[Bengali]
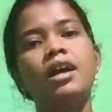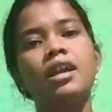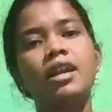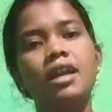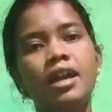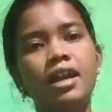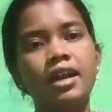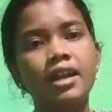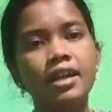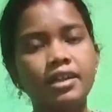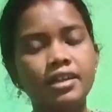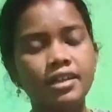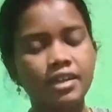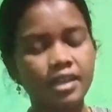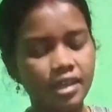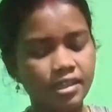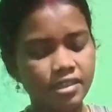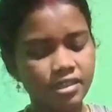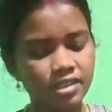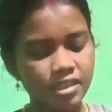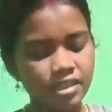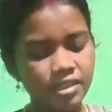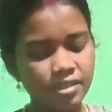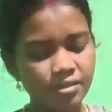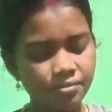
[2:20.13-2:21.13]
আর আরেকটা
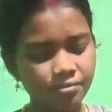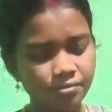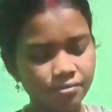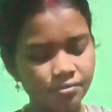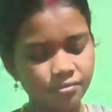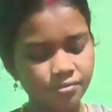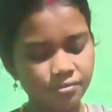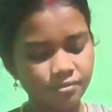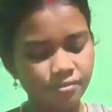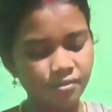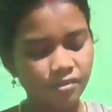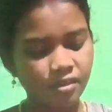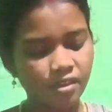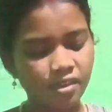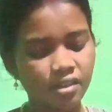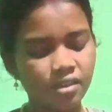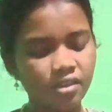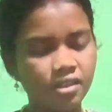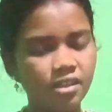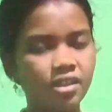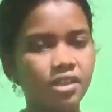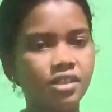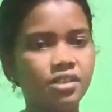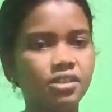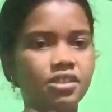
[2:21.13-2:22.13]
আছে
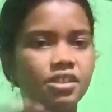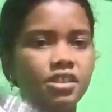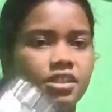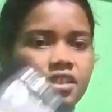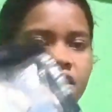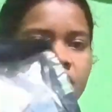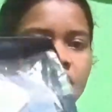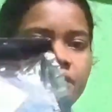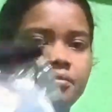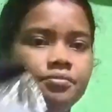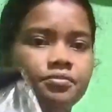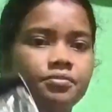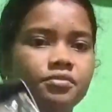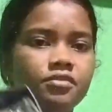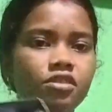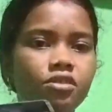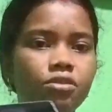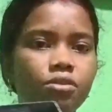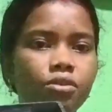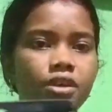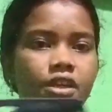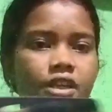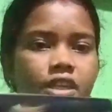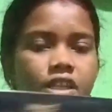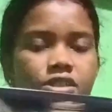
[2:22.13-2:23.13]
যেটা
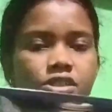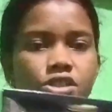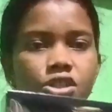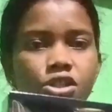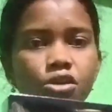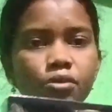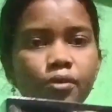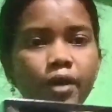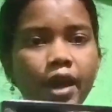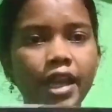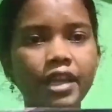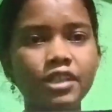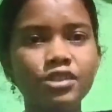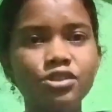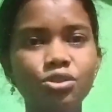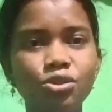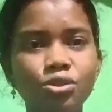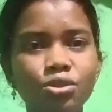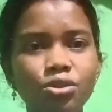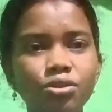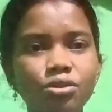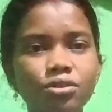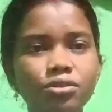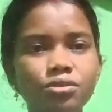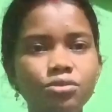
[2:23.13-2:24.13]
তো এটা ছিল ভাইয়ের
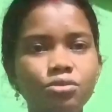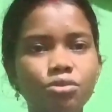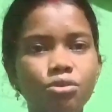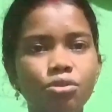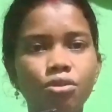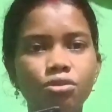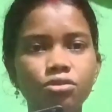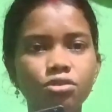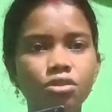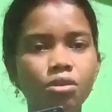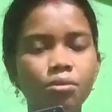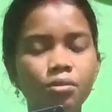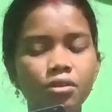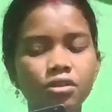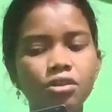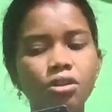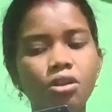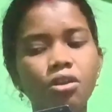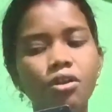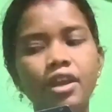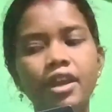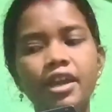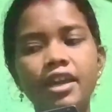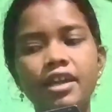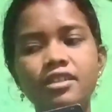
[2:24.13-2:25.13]
জন্য তো অদল
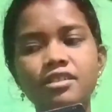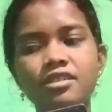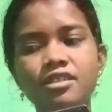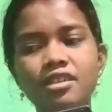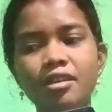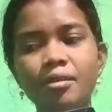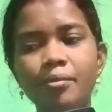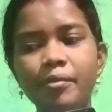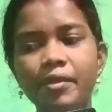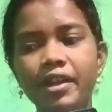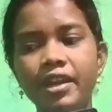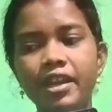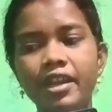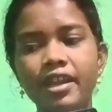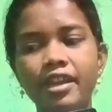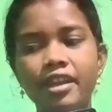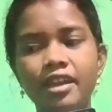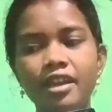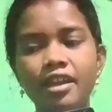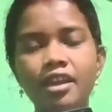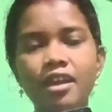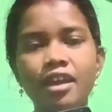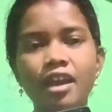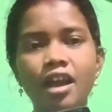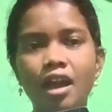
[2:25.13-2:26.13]
বদল হয়ে গেছে মানে
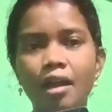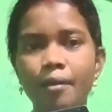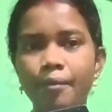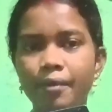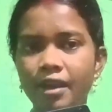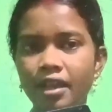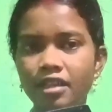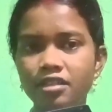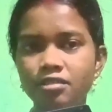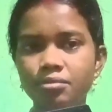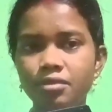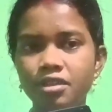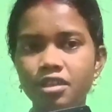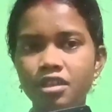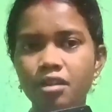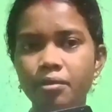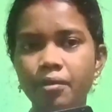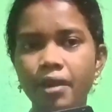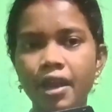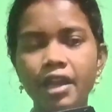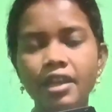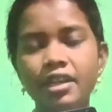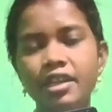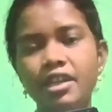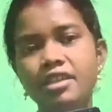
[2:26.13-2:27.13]
আমার হাজব্যান্ড
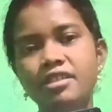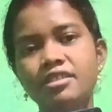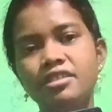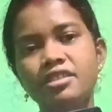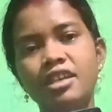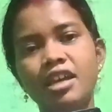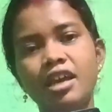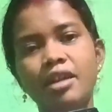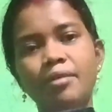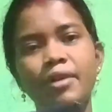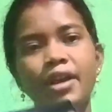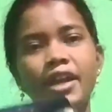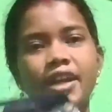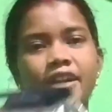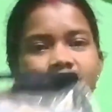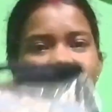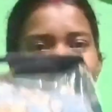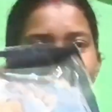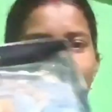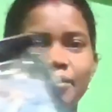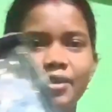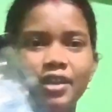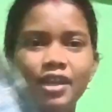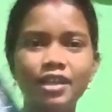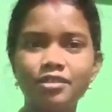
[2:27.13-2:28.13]
একটা ভাই নিয়েছে আর
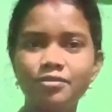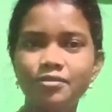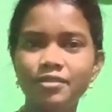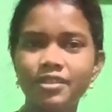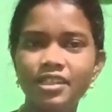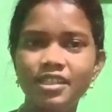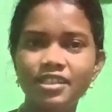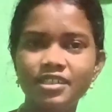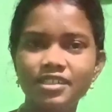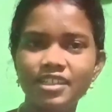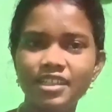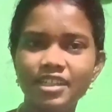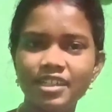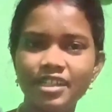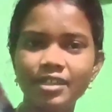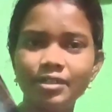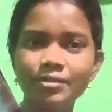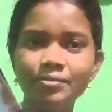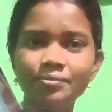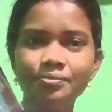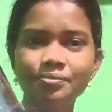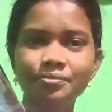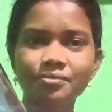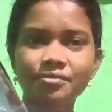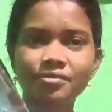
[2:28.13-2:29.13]
ভাইয়েরটা আমার হাজব্যান্ড নিয়েছে এটা